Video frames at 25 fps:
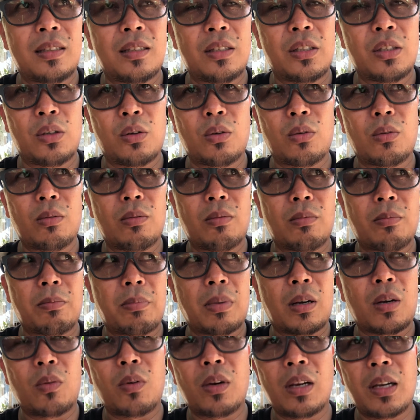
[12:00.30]
yung
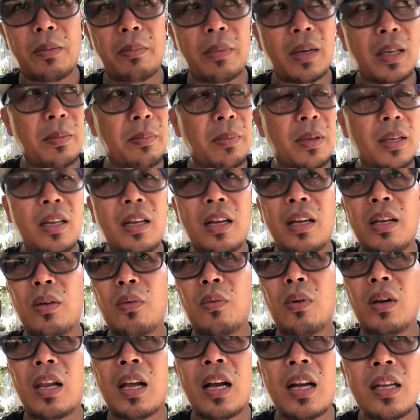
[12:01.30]
pag walang maibigay,
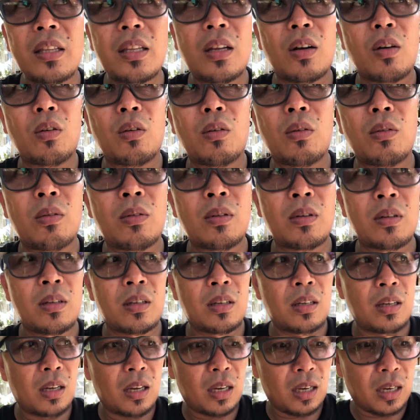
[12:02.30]
wala daw.
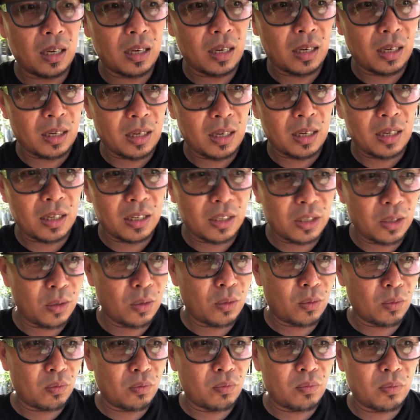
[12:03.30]
Kaya nga
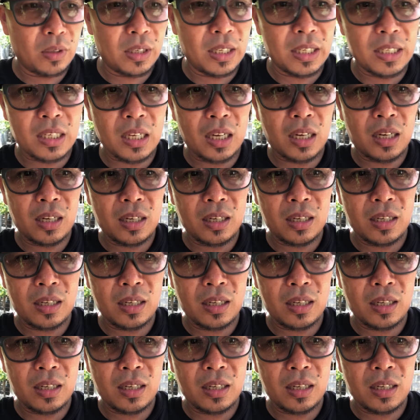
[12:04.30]
yung isang